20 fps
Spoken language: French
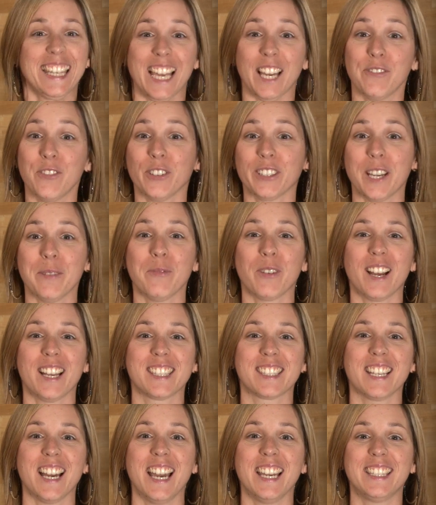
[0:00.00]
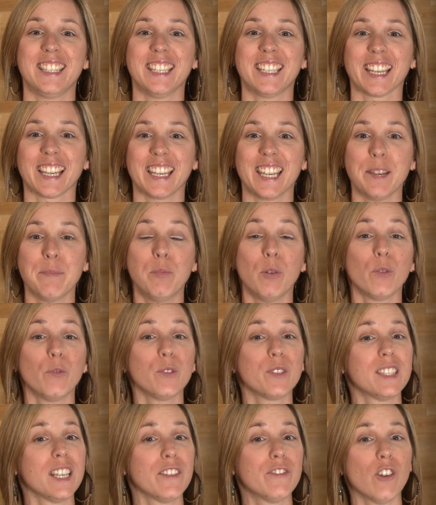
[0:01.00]
Carrefour Kamouraska a été créé pour
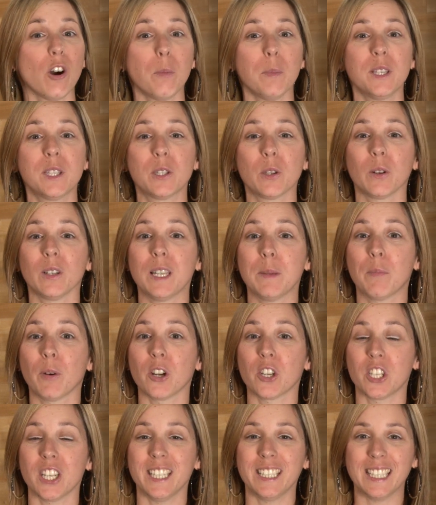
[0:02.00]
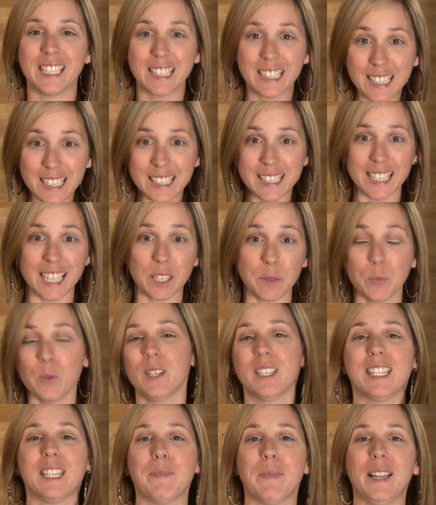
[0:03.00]
vous informer sur les projets des 17
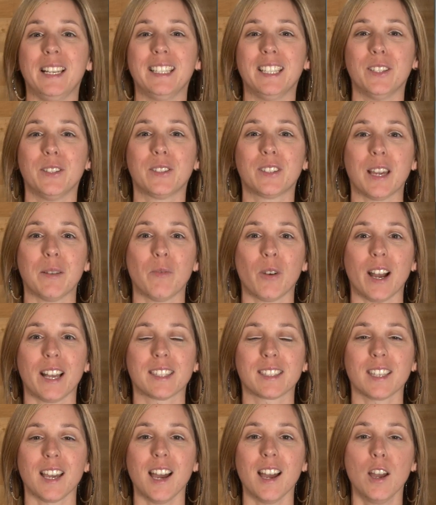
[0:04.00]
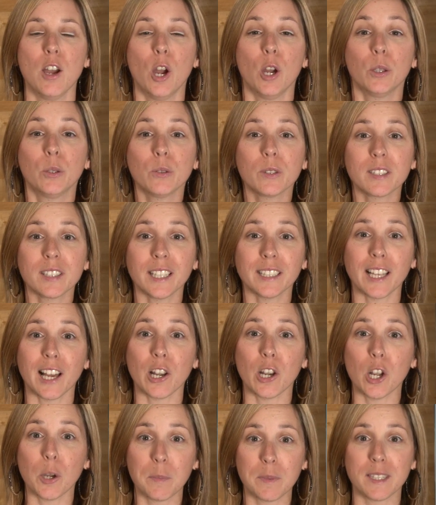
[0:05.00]
municipalités du Kamouraska, tout ça
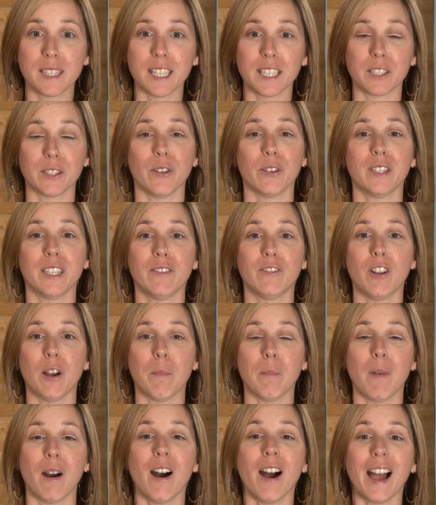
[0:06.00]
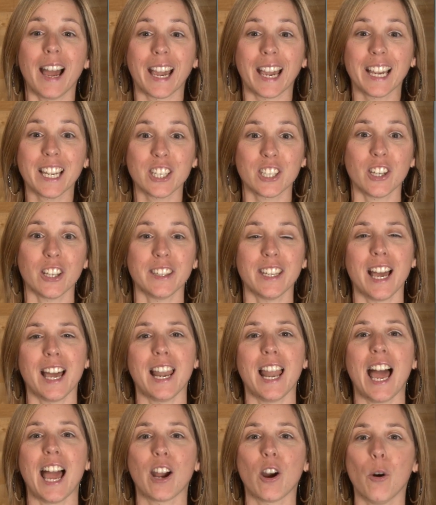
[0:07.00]
dans l'optique d'un développement
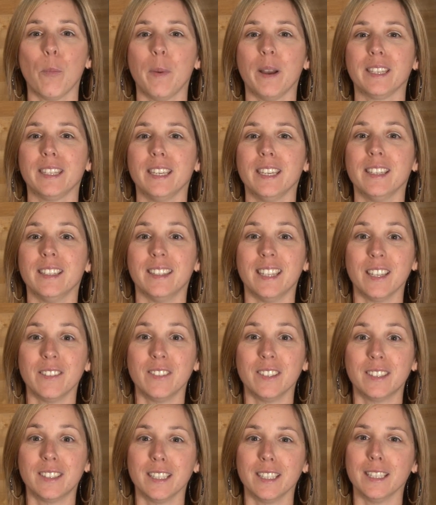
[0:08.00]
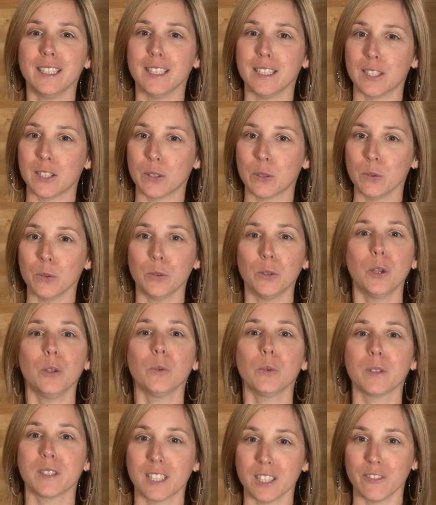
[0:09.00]
régional accompagné d'invités issus
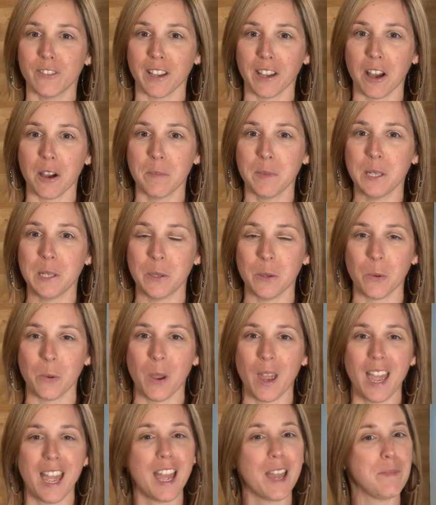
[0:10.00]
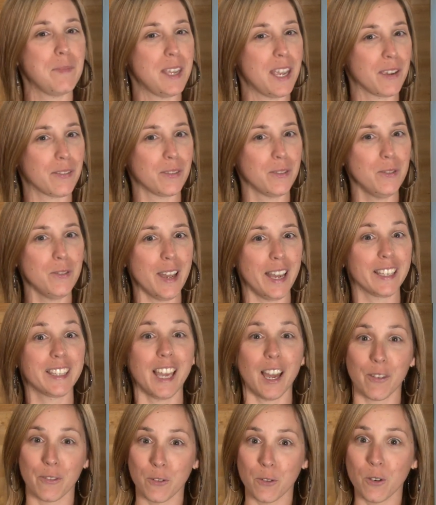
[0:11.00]
de nos différents milieux. Bienvenue à
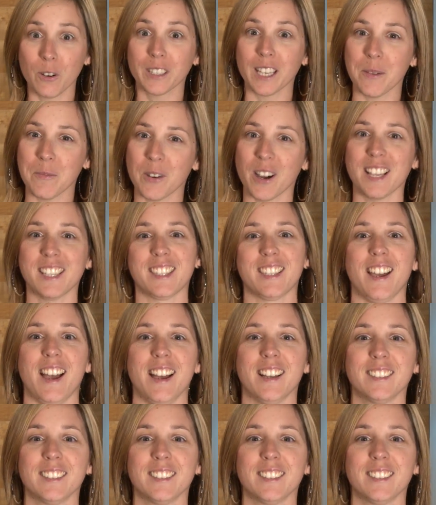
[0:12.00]
Carrefour Kamouraska.